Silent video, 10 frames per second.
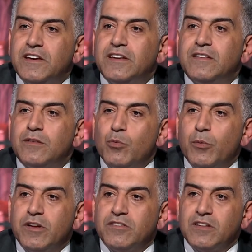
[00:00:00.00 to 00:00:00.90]
عده
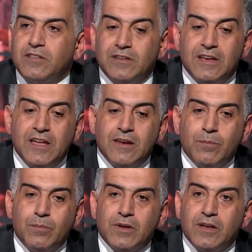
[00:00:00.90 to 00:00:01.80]
مميزات
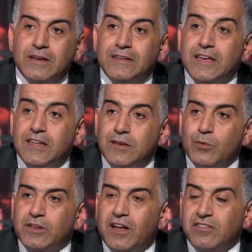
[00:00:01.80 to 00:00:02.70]
جانب اداري
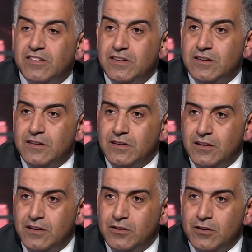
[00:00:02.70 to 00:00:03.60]
وتحسين
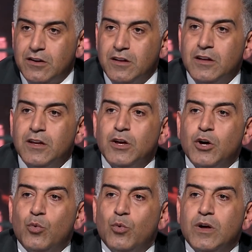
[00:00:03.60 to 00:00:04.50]
اداره
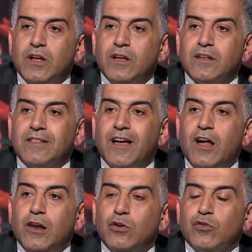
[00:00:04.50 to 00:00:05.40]

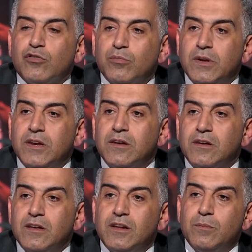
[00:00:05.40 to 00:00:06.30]
وتخلص
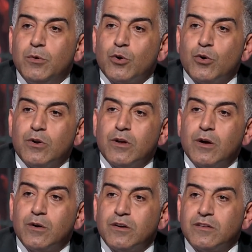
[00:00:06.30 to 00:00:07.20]
من
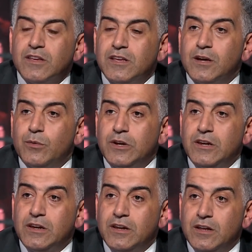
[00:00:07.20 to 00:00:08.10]
البيروقراطيه
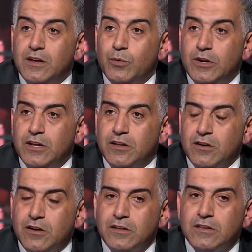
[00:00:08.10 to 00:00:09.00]

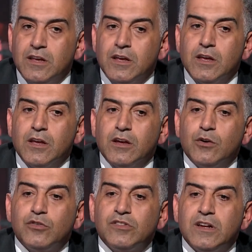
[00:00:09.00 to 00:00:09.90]
والاجراءات
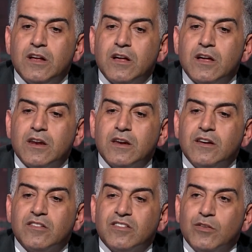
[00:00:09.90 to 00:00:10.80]
الجزء الاخر
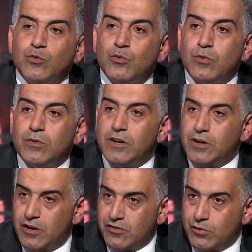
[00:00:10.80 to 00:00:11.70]
ان الصندوق
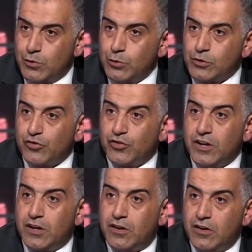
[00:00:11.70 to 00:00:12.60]
لانه هيصدر له
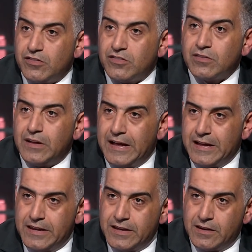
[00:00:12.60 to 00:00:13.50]
تشريع خاص
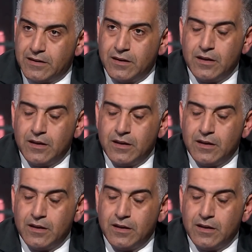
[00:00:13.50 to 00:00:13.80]
حاليا